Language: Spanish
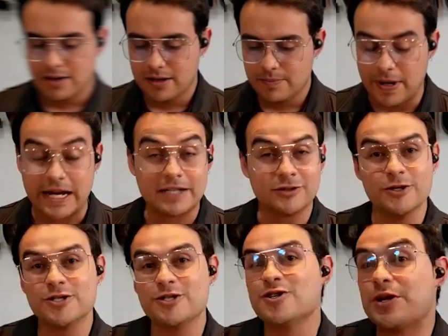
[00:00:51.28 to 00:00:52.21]
Para todos los
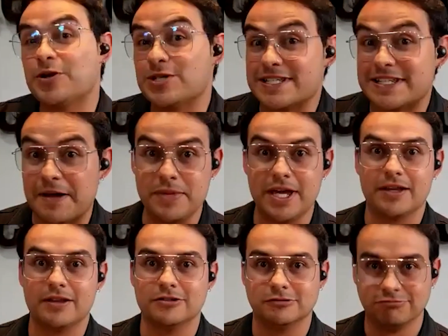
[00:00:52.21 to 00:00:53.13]
que nos están viendo
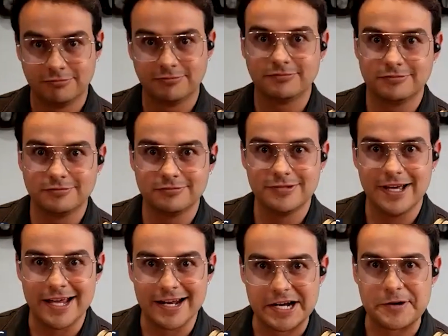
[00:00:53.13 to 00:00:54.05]
en
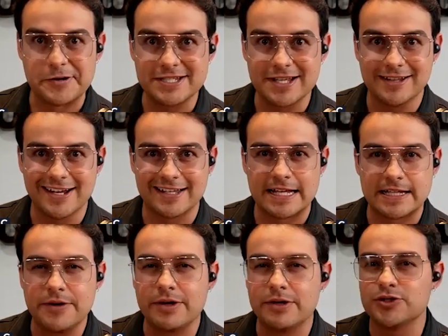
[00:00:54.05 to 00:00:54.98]
Revista Alternativa, en
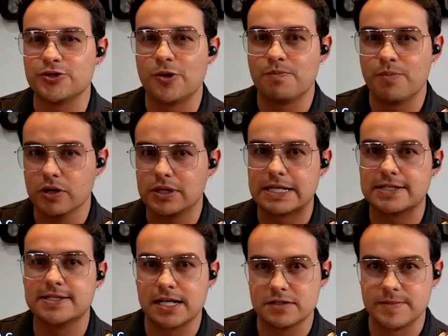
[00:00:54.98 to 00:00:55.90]
nuestro podcast
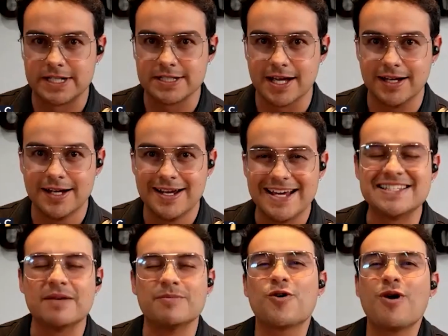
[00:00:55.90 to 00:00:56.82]
transversal, estamos
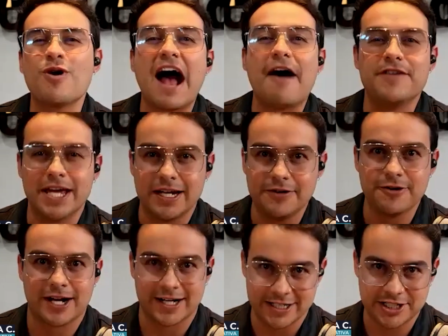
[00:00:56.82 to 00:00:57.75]
con Javier
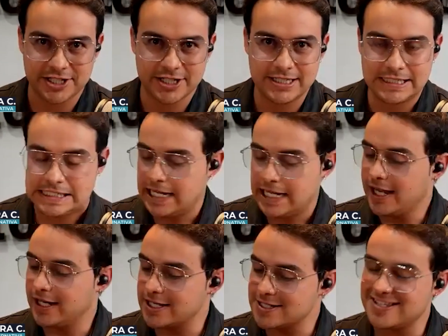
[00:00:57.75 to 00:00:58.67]
Ibarreche. Él
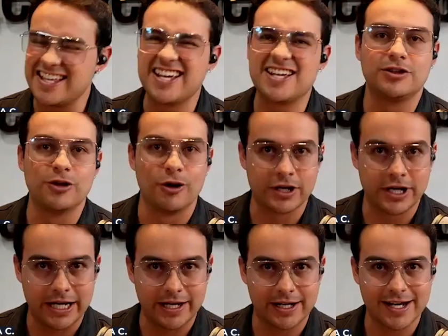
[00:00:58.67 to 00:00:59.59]
es TikToker,
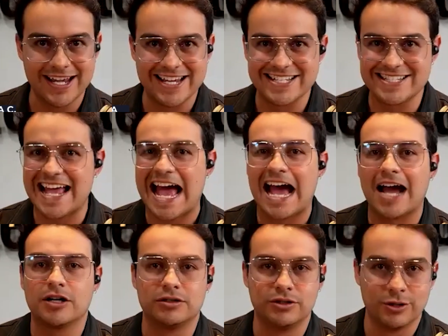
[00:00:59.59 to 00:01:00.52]
es
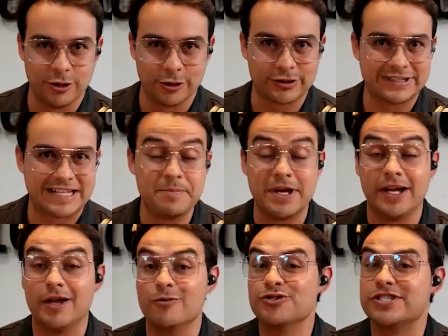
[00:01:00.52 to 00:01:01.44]
actor, también le
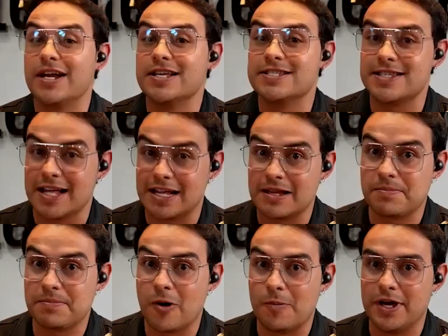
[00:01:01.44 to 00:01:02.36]
gusta el stand-up
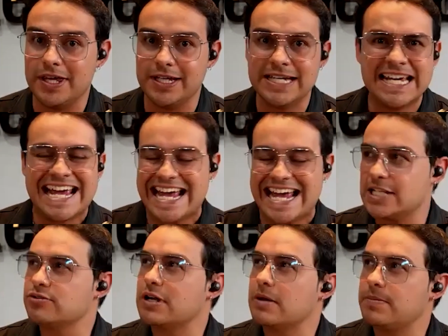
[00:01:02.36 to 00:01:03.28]
comedy. Es una
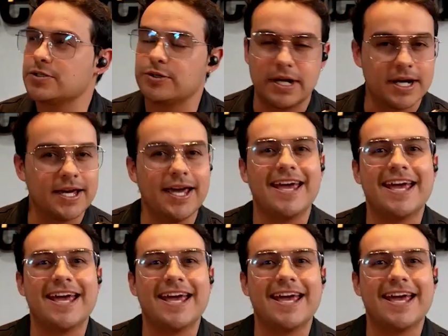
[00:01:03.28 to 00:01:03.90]
persona que es